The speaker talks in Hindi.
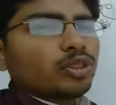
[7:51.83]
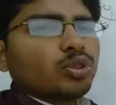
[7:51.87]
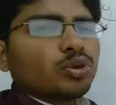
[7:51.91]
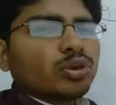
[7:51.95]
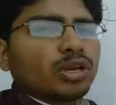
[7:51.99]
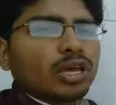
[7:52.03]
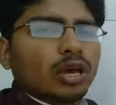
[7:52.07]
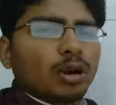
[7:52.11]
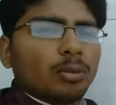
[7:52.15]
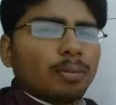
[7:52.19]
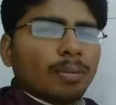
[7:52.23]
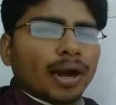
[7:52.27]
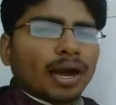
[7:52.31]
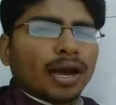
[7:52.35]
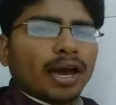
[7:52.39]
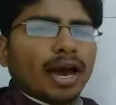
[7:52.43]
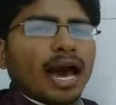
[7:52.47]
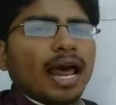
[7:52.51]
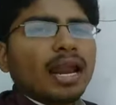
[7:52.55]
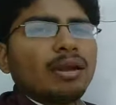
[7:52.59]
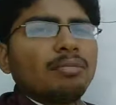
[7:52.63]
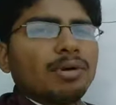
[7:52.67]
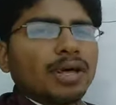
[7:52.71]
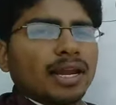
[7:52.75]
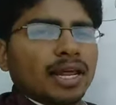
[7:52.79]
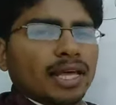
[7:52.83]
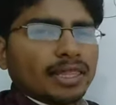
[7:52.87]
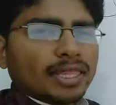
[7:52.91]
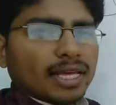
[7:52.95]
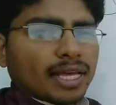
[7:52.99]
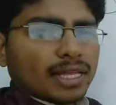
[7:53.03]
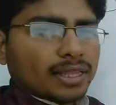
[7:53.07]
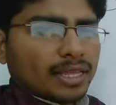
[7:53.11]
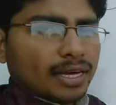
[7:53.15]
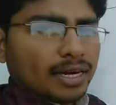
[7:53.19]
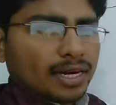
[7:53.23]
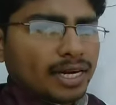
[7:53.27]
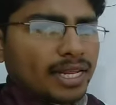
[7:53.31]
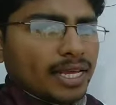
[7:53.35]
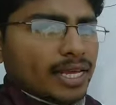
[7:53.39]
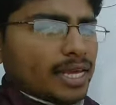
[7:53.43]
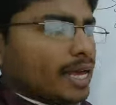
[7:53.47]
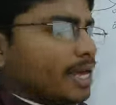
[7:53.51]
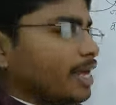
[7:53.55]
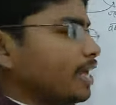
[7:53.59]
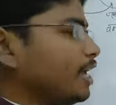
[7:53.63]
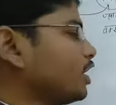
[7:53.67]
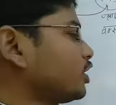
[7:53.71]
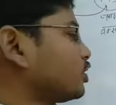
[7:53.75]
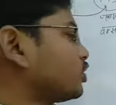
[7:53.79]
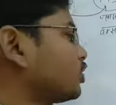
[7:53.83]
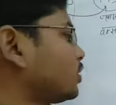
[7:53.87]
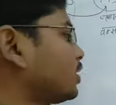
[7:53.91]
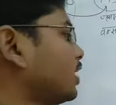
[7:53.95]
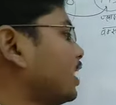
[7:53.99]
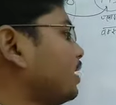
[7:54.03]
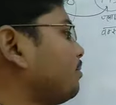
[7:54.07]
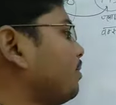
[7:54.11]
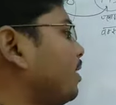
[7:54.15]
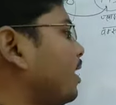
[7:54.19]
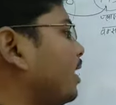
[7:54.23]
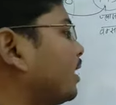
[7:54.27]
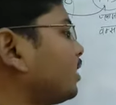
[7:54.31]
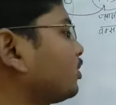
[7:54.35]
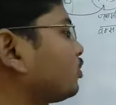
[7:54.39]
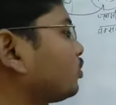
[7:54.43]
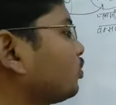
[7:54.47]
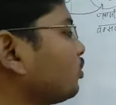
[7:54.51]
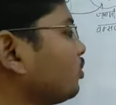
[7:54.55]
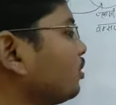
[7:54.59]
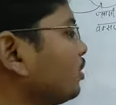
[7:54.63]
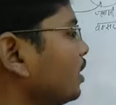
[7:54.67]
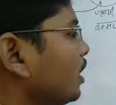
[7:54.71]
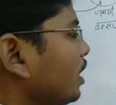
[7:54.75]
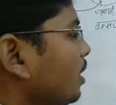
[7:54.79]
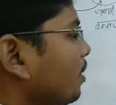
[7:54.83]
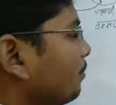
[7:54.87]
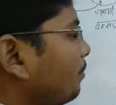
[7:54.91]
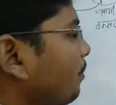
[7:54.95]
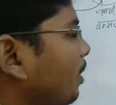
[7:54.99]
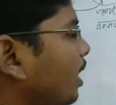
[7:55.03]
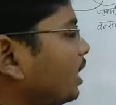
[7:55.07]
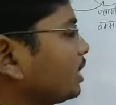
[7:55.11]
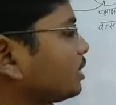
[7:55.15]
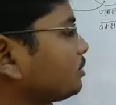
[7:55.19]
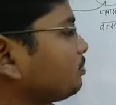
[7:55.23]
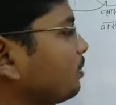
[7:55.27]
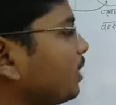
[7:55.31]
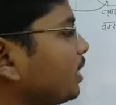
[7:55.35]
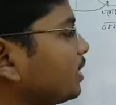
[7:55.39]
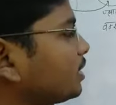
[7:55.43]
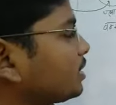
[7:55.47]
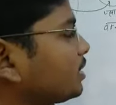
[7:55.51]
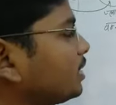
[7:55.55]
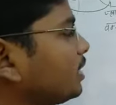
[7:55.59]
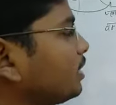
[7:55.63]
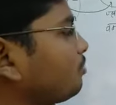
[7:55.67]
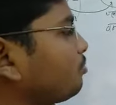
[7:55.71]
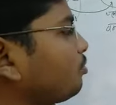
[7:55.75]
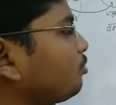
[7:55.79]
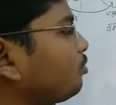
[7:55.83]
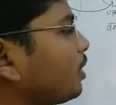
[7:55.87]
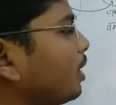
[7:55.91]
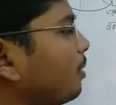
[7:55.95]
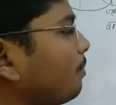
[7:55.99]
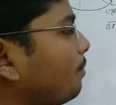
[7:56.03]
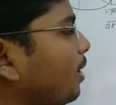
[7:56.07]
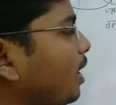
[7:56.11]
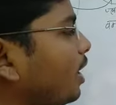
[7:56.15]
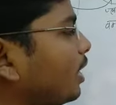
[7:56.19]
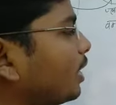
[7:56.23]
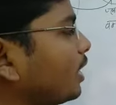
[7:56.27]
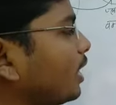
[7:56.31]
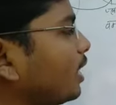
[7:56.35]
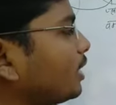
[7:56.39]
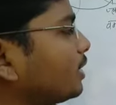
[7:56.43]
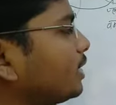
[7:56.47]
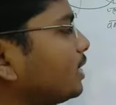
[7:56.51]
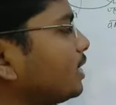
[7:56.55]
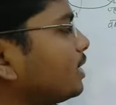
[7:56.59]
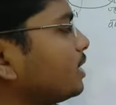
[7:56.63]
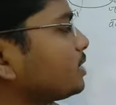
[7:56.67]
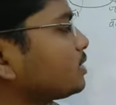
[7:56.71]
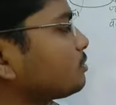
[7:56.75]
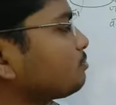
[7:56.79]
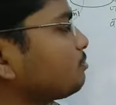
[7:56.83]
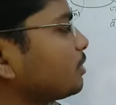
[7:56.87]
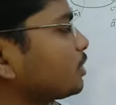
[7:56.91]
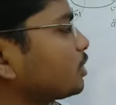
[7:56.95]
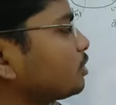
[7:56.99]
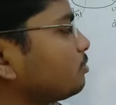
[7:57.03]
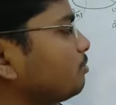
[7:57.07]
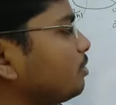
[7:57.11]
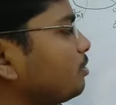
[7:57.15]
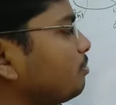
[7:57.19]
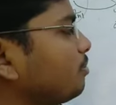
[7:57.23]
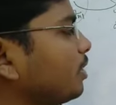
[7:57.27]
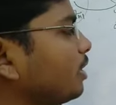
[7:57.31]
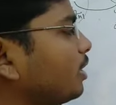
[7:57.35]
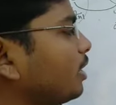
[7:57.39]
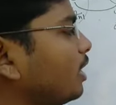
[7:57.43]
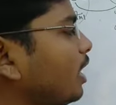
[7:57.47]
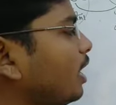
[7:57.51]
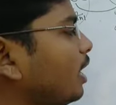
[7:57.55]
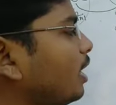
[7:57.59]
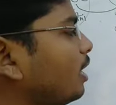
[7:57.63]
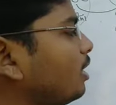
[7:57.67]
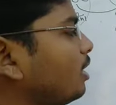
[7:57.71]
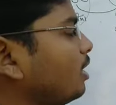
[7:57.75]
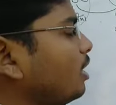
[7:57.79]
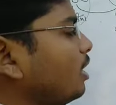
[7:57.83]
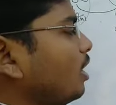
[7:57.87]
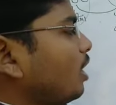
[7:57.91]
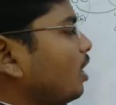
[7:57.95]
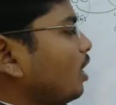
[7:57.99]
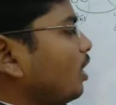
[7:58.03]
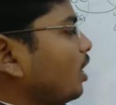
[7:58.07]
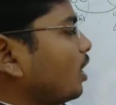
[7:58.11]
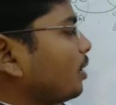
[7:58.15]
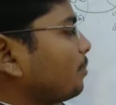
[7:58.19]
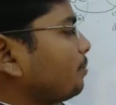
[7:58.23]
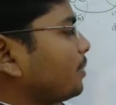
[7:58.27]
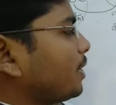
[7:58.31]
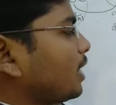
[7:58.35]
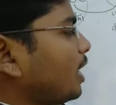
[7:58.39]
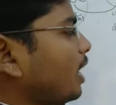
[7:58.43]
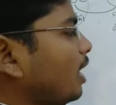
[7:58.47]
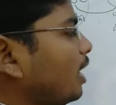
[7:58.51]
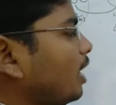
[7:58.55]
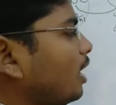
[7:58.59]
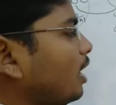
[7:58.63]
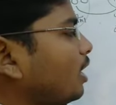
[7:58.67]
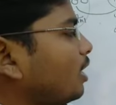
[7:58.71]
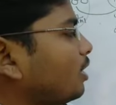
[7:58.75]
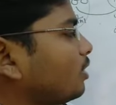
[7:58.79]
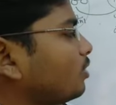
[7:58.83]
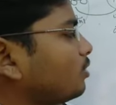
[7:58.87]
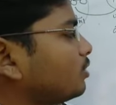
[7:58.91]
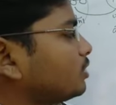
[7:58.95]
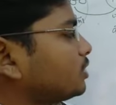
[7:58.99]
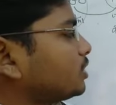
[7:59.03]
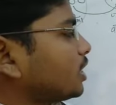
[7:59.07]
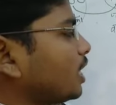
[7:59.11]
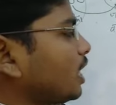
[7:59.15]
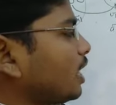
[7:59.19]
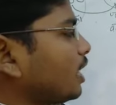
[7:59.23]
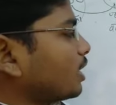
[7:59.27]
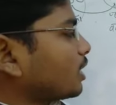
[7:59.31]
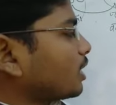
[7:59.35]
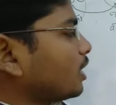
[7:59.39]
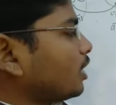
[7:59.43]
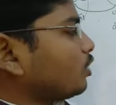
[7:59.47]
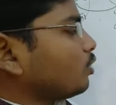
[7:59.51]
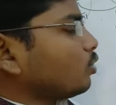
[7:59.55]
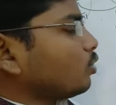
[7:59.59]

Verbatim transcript: तो केवल बंगाल में रहता था ठीक है एक चौथाई भारत तो पाँच पाँच ये पूरा बांग्लादेश पश्चिमी बंगाल और बिहार और झारखंड